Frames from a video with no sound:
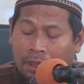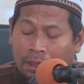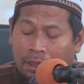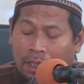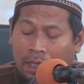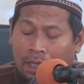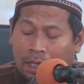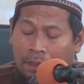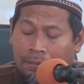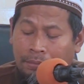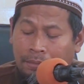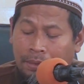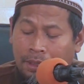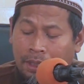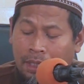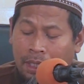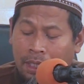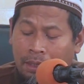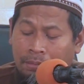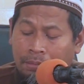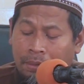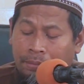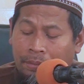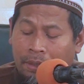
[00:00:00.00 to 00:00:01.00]
di
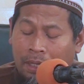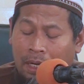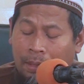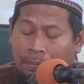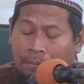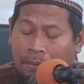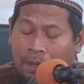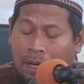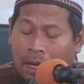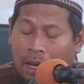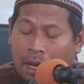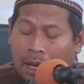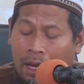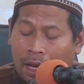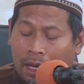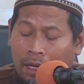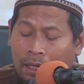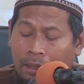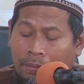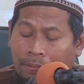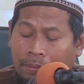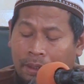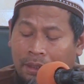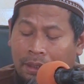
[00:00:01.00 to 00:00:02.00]
dalamnya beberapa
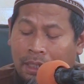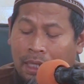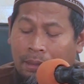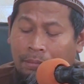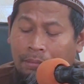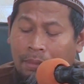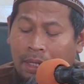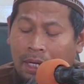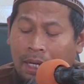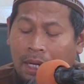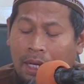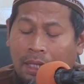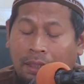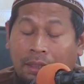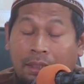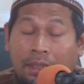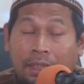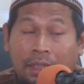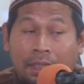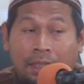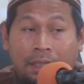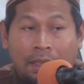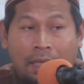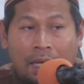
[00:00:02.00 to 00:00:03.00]
hal pertama
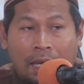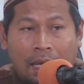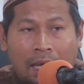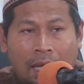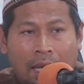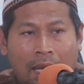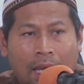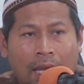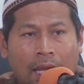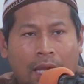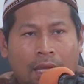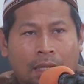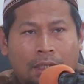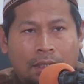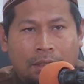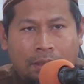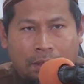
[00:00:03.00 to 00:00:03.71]
tidak